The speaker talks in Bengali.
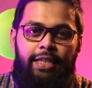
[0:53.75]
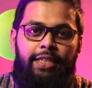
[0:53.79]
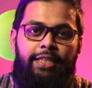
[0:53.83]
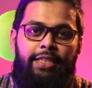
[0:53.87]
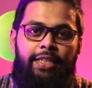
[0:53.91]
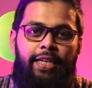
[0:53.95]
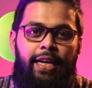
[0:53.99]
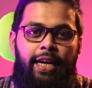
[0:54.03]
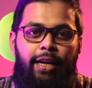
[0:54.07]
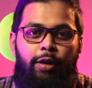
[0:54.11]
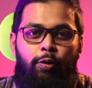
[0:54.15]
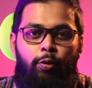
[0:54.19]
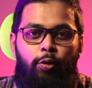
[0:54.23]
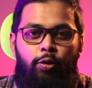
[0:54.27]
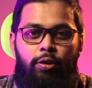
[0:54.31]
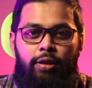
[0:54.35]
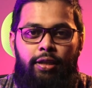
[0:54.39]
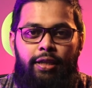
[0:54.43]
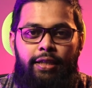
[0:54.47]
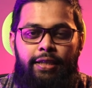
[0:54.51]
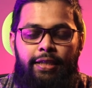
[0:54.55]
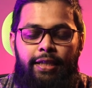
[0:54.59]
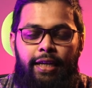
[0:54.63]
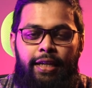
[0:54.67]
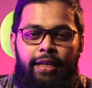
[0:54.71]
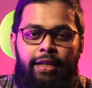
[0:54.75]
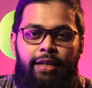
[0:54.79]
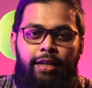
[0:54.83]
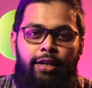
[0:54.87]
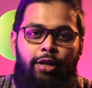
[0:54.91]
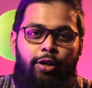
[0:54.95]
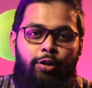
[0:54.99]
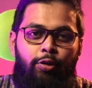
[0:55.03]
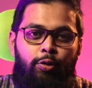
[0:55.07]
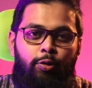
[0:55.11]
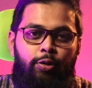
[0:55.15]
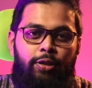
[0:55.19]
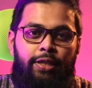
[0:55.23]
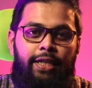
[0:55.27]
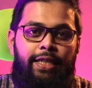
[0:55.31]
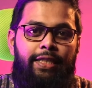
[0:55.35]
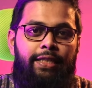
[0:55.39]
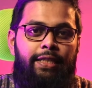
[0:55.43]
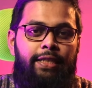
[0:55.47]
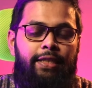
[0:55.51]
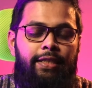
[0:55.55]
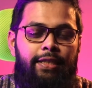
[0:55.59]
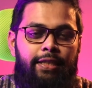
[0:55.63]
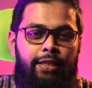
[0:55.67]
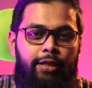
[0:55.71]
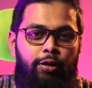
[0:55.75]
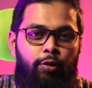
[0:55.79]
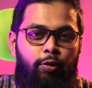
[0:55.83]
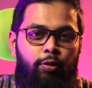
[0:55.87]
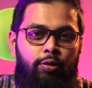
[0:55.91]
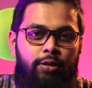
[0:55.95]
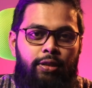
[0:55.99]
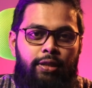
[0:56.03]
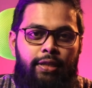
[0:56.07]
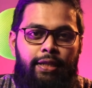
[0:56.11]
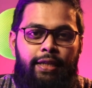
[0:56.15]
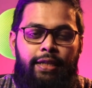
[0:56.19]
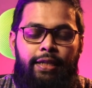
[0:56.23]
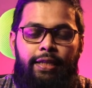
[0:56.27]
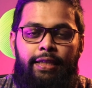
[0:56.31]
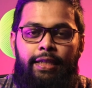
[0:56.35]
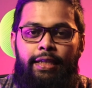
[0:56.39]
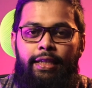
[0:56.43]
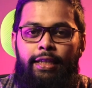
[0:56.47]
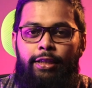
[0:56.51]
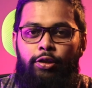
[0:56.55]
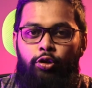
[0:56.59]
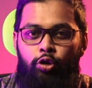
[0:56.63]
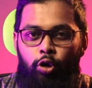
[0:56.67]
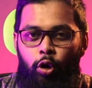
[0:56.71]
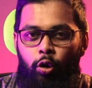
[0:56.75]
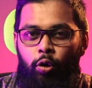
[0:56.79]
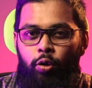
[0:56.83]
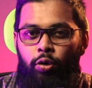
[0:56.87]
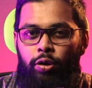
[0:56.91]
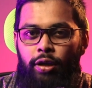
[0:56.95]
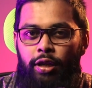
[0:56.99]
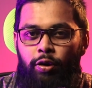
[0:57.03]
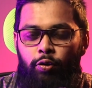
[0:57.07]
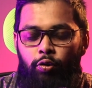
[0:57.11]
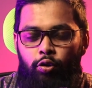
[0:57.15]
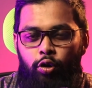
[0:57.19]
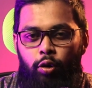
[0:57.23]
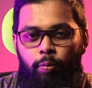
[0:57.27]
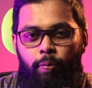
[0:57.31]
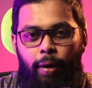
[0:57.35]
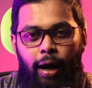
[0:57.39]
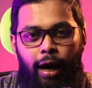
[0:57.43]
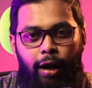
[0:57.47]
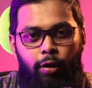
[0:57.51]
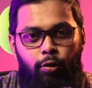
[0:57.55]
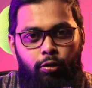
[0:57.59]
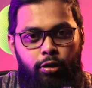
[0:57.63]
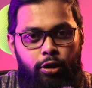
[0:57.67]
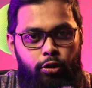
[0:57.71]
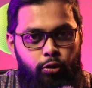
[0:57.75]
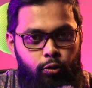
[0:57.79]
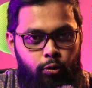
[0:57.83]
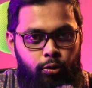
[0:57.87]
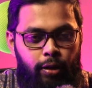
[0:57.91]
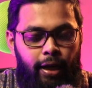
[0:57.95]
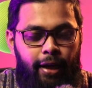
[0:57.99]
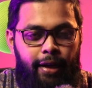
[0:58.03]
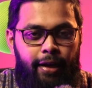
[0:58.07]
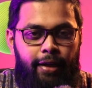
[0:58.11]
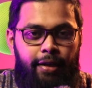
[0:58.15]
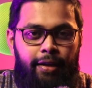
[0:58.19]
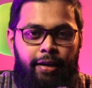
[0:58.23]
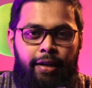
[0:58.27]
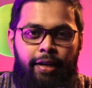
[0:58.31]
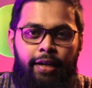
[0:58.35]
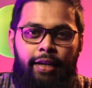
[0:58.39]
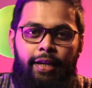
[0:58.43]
শেয়ার করতে চাই তো সেই জিনিসটি হচ্ছে তিনি যখনই কোনো ভালো কিছু দেখেন